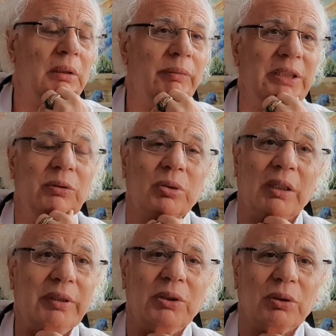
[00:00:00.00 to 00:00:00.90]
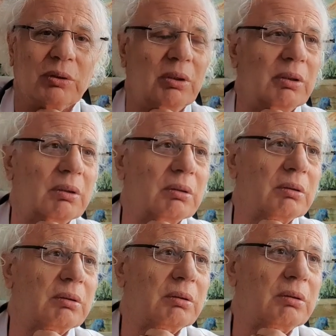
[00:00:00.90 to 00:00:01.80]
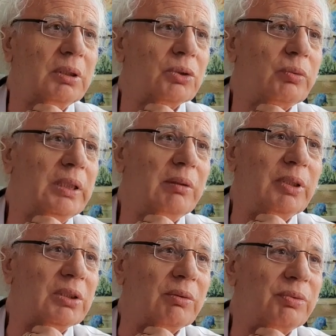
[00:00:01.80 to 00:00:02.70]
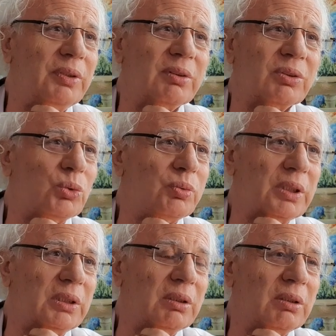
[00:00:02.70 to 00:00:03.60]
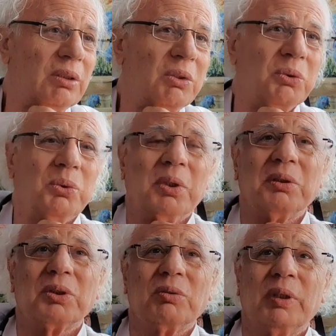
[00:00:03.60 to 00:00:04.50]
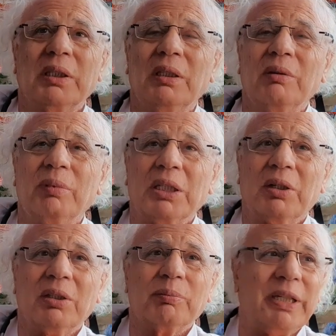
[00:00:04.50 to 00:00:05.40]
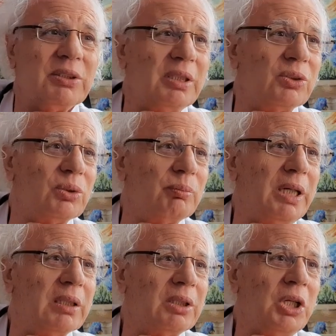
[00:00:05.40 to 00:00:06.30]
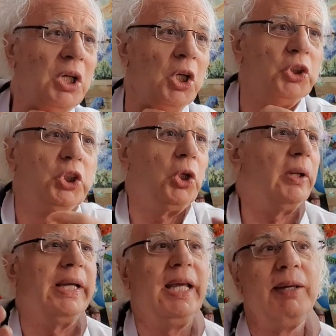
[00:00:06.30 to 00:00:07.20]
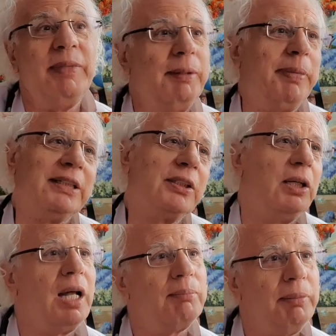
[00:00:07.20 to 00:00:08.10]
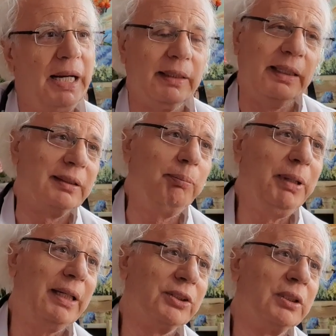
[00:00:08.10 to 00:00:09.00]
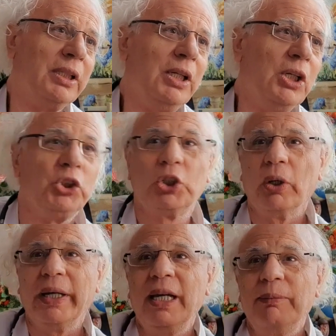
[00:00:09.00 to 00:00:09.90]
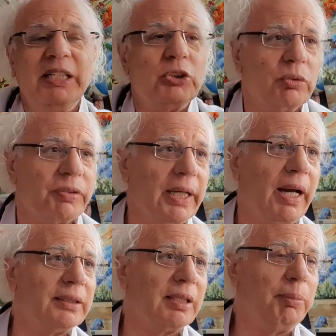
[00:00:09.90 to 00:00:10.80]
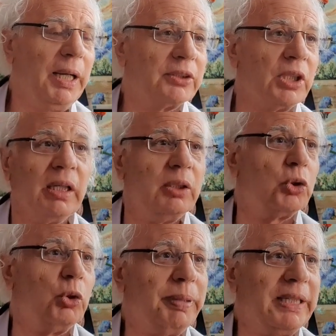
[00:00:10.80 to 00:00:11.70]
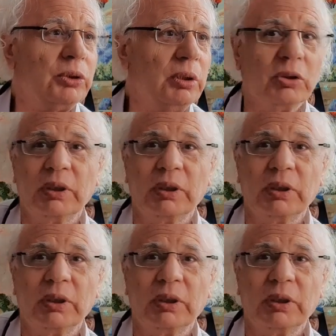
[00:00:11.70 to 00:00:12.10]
Elle m'a dit, vous savez, docteur, quand je voyais mes enfants souffrir ou quand je voyais ma grande passer son bac, j'aurais aimé passer le bac à sa place. J'aurais aimé souffrir à sa place. Le compassion,